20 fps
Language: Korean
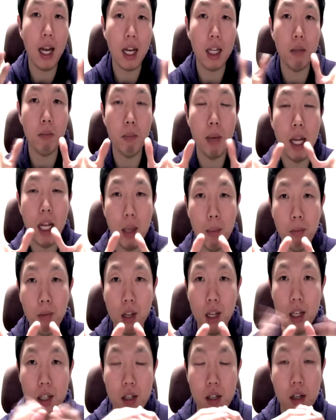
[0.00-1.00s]
got many
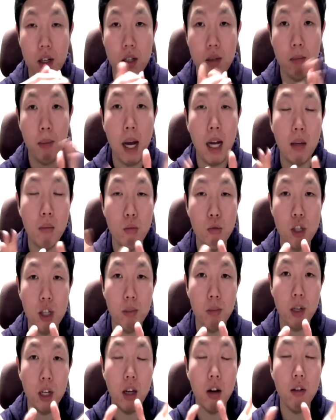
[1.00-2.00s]
blisters. 많은
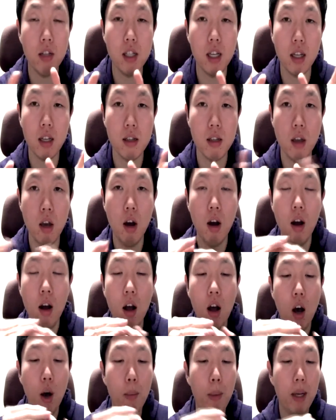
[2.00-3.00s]
물집들이 어디 생겼어요?
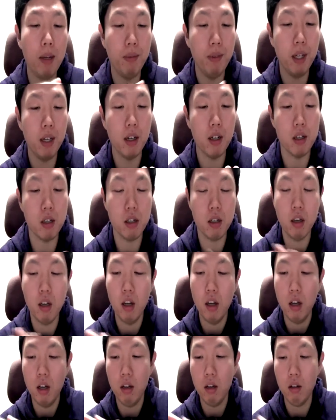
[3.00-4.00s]
On my fingers.
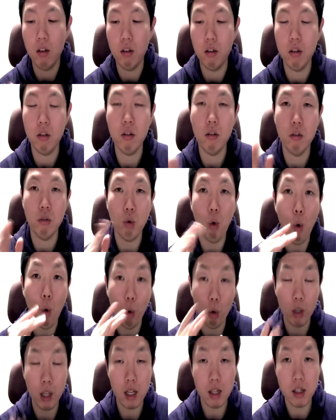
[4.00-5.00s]

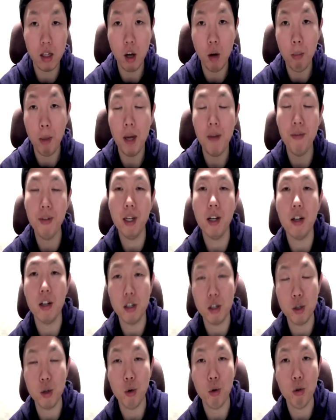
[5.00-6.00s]
골고루 나을때 on my
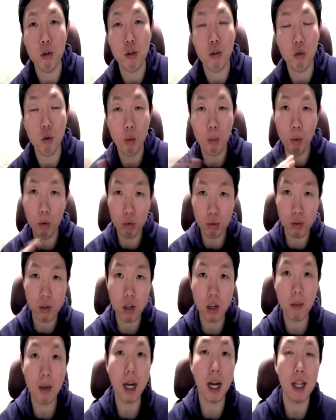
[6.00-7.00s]
fingers 이런 식으로 복수
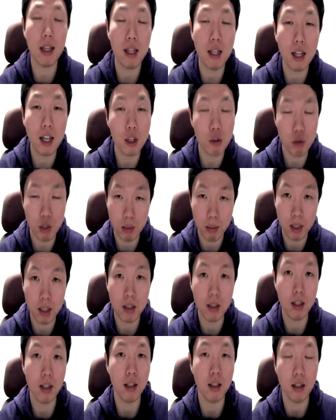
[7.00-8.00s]
처리만 간단하게
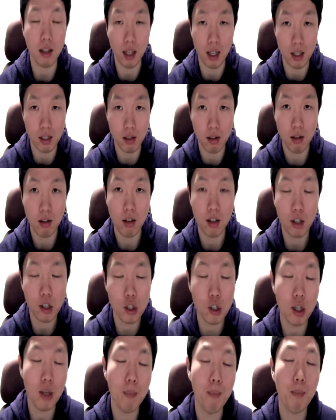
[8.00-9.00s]
해주시면 되겠죠.
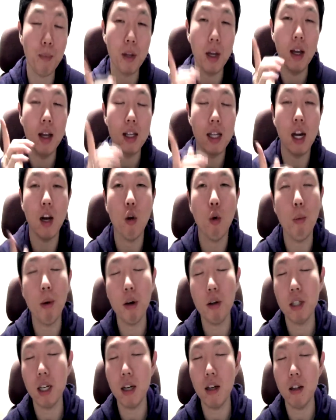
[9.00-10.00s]
그죠임? 자,
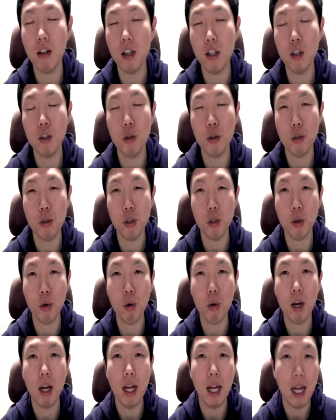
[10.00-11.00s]
곧바로 다이얼로그 읽어드릴 수
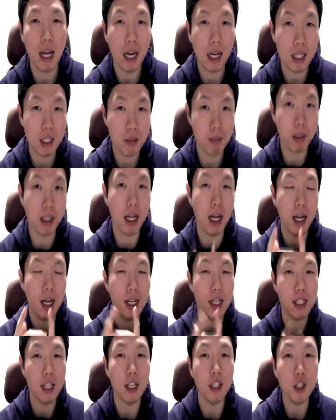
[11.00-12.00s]
있도록 하겠습니다.
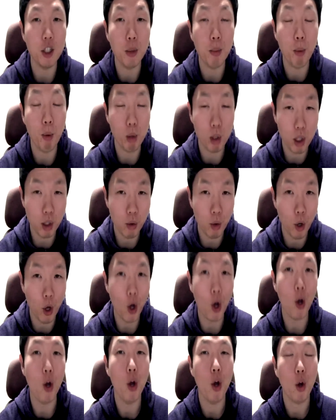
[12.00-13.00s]
잘
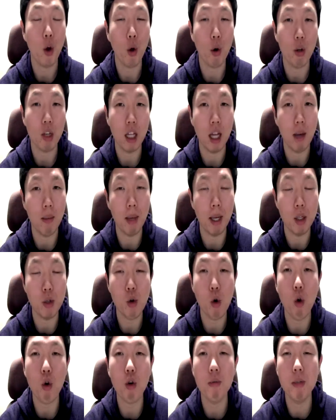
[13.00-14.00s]
들어보시고요. 그런 다음에
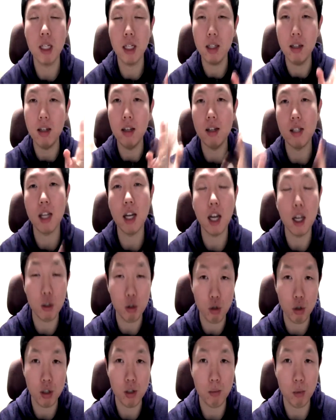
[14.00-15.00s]
조금씩 더 연상해
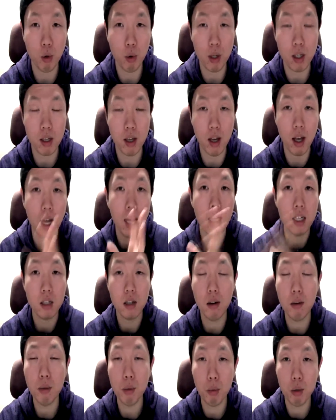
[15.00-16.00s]
주셨으면 좋겠어요.
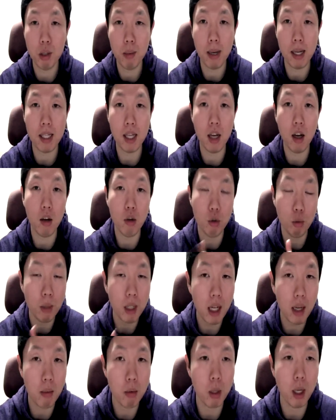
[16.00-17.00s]
스크립트 보지 마세요. 좀
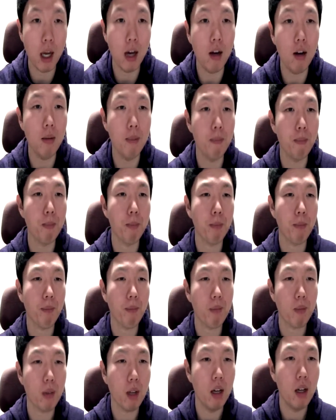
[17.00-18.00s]
이따가 보세요.
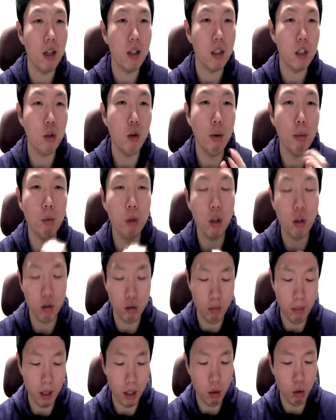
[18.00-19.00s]
치고 묻는
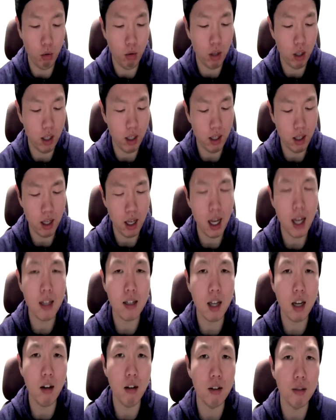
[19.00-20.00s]
거좀 봐. 손가락 이렇게. Hey,
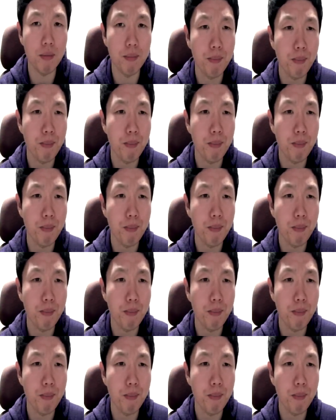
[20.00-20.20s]
대건!